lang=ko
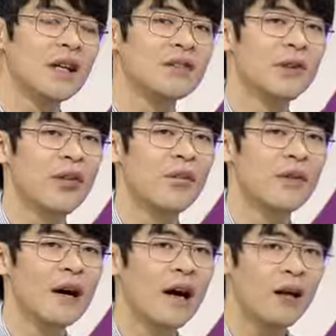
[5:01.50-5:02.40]
한 적이
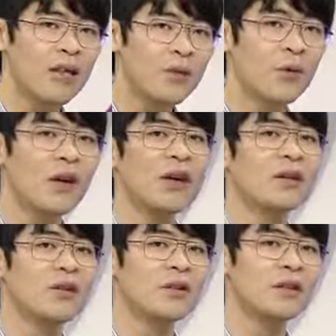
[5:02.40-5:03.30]
있습니다. 학습
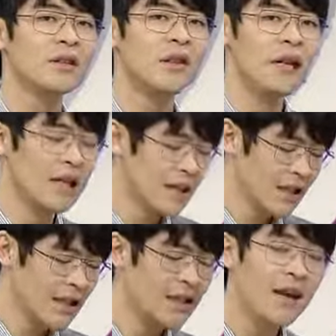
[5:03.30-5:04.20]
동기라는 거는
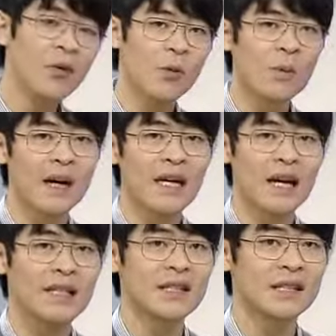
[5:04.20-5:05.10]
기대 곱하기
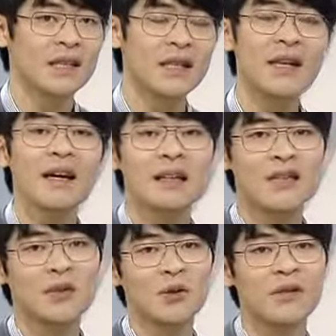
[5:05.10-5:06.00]
가치, 기대
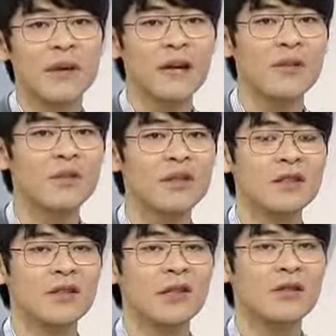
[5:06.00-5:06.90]
가치 이론을 말씀드린
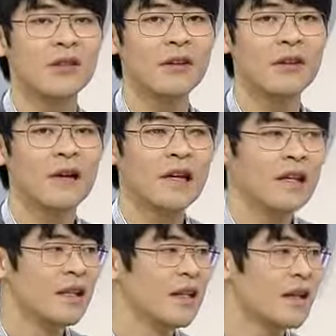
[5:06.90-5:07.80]
적이 있거든요.
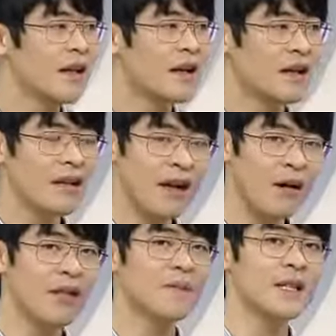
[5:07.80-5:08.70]
네. 이 기대라는 게
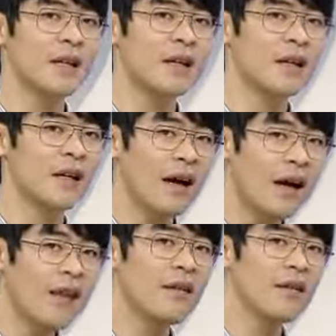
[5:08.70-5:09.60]
학습자가 이게 내가
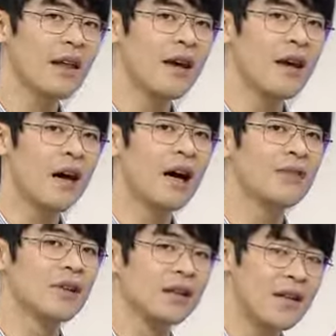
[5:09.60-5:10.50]
했을 때 아,
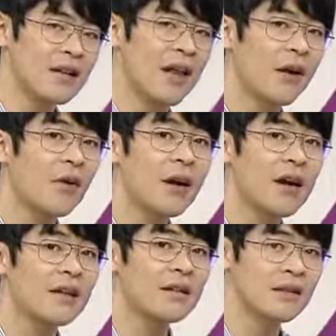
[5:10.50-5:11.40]
이건 내가 잘 될
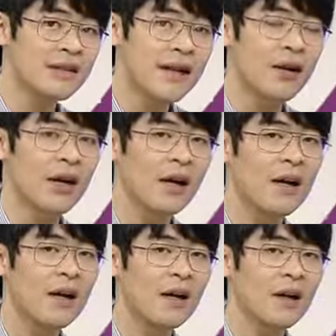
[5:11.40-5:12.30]
거야라는 그
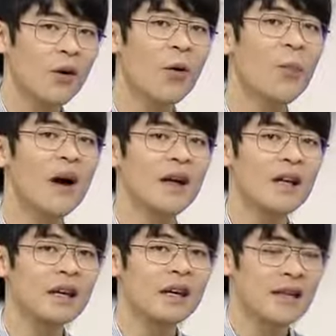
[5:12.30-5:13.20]
생각과
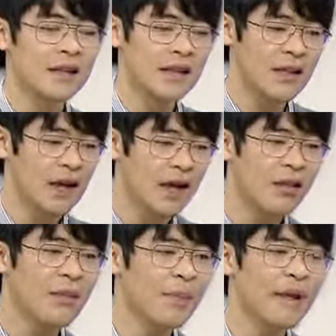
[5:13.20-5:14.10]
곱하기 이제
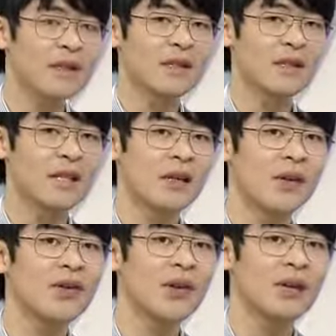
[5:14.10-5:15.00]
학습하는 것 자체가
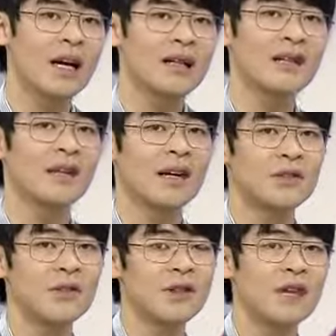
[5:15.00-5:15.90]
어떤 가치를
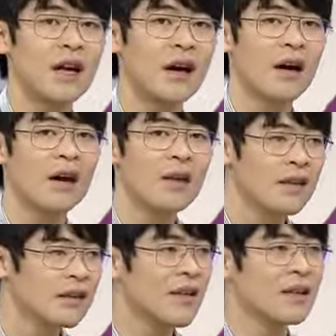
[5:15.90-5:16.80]
가지고 있느냐. 음.
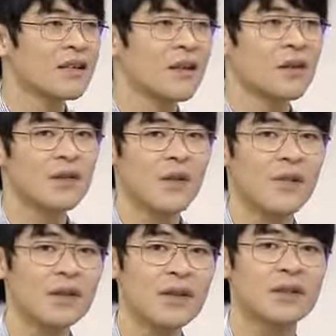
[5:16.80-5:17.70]
큰 가치를
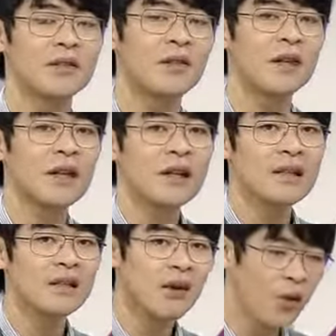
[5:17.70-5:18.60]
가지면 크겠죠.
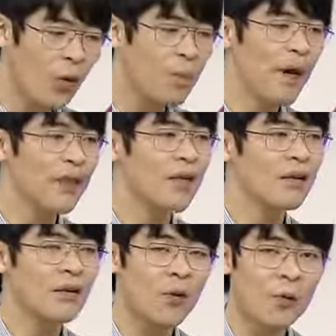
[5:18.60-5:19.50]
그걸
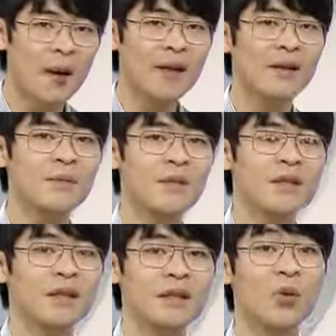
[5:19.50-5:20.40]
곱했을 곱한
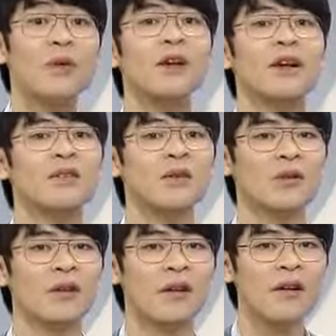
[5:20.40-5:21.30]
값이 이제 동기라는
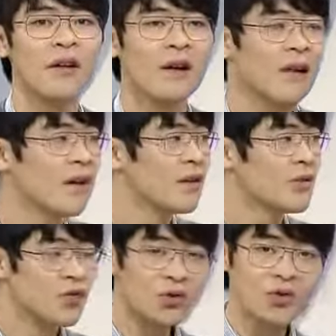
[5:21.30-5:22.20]
거거든요. 어.
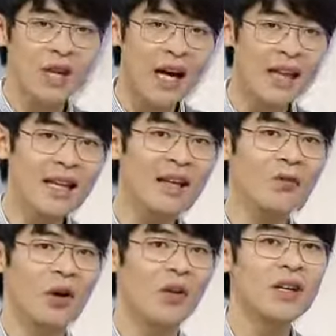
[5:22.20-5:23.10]
근데 둘 중에
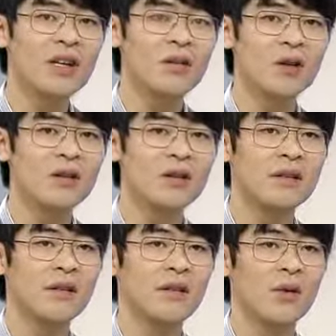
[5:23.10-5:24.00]
하나라도 0이 되면은
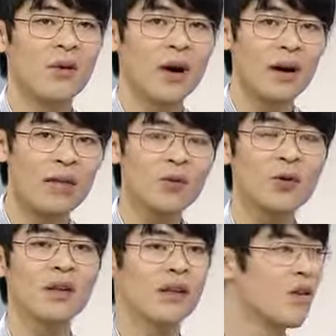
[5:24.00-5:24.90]
이제 학습
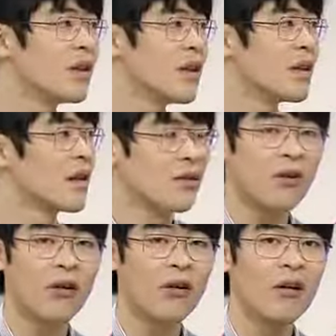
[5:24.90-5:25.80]
동기는 0이 된다.
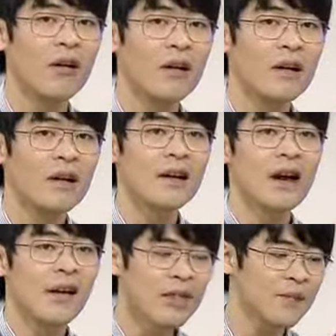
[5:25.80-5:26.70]
그냥. 음. 그러니까
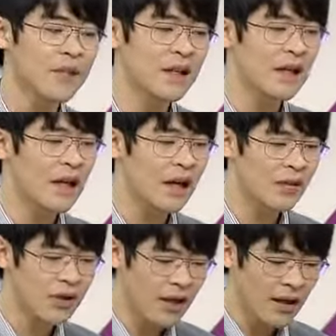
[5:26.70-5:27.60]
학습자가 아
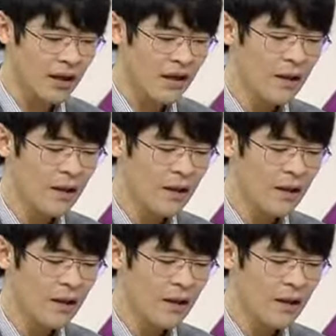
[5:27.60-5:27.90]
이거 내가